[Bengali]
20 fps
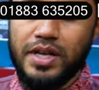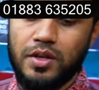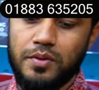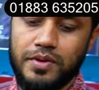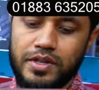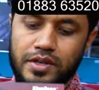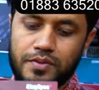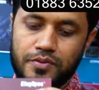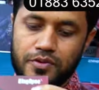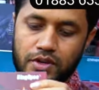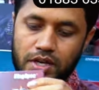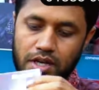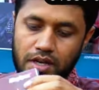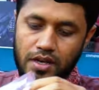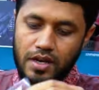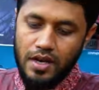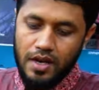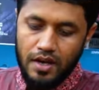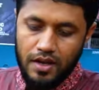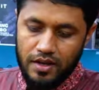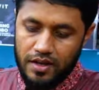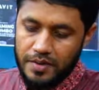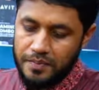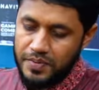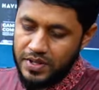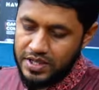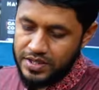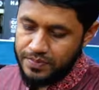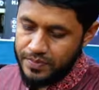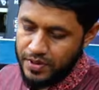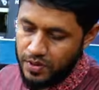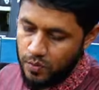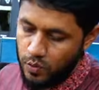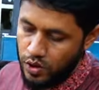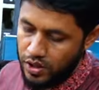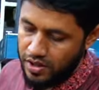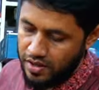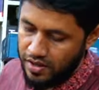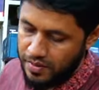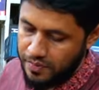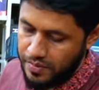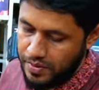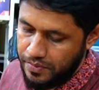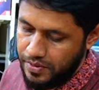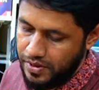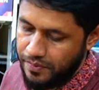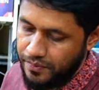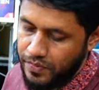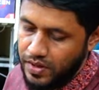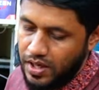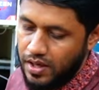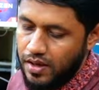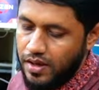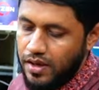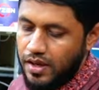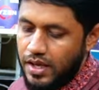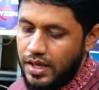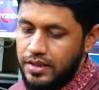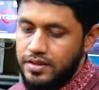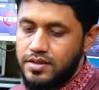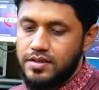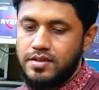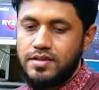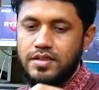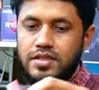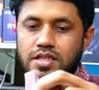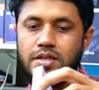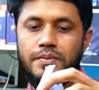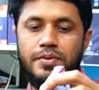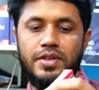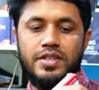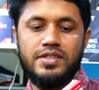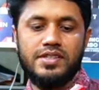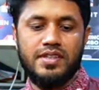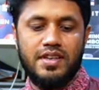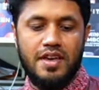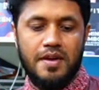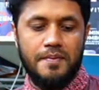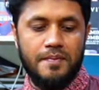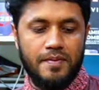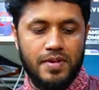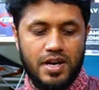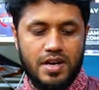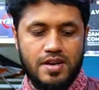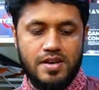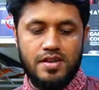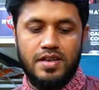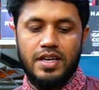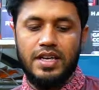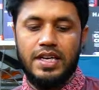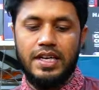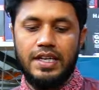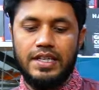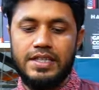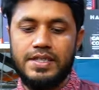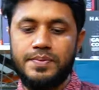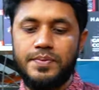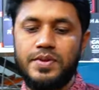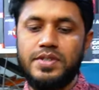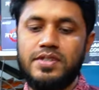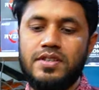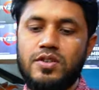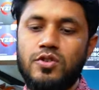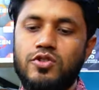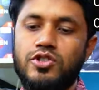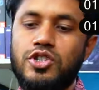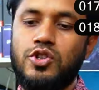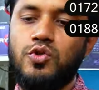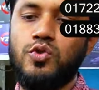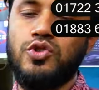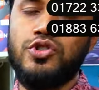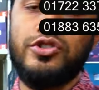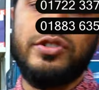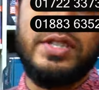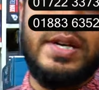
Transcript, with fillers: ভালো মানের প্রোডাক্ট রিপ্লেসমেন্ট ওয়ারেন্টি পাবেন এসএসডি হিসাবে সেম ব্র্যান্ডেরই কিং স্পেসের হচ্ছে দুশো